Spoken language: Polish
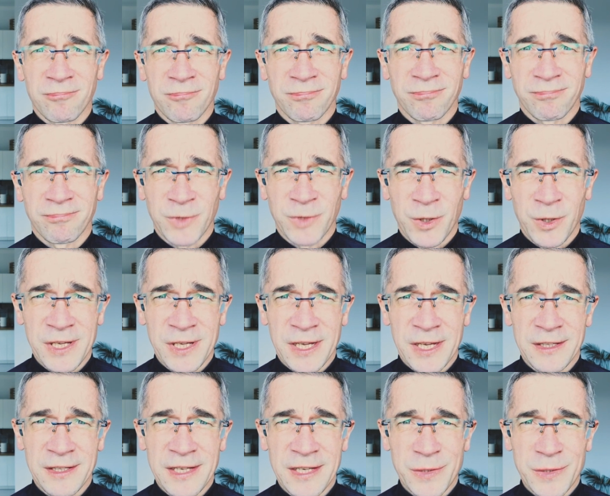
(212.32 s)
No i
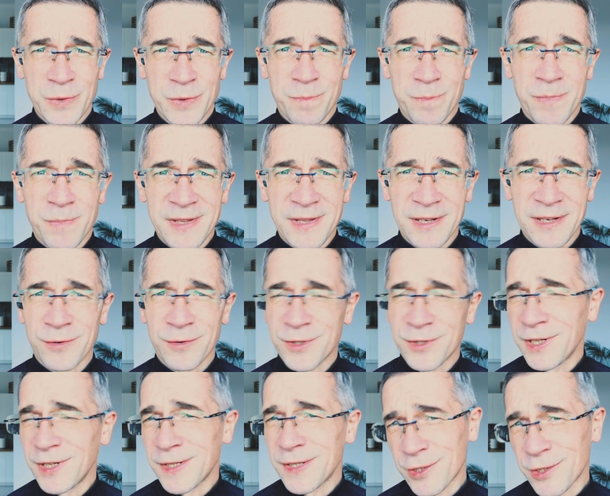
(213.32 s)
kiedy Jezus pyta go, czy
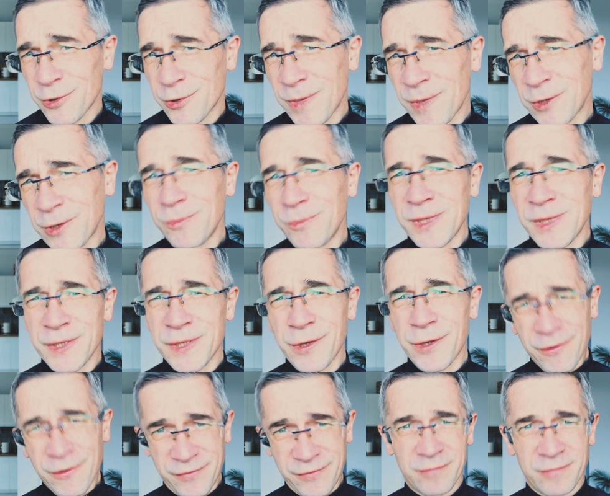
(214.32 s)
ty chcesz chłopaku być
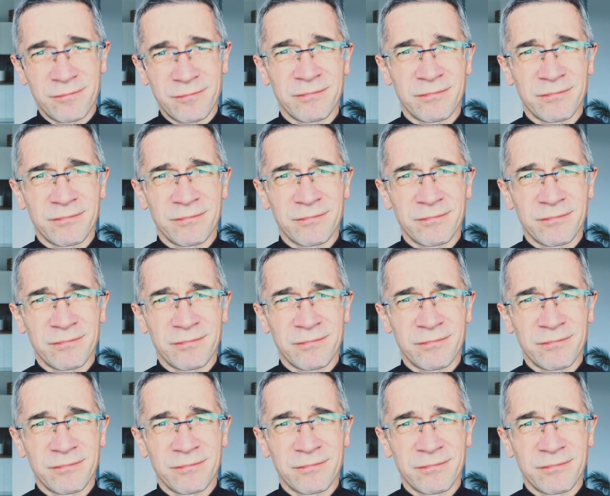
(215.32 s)
zdrowy?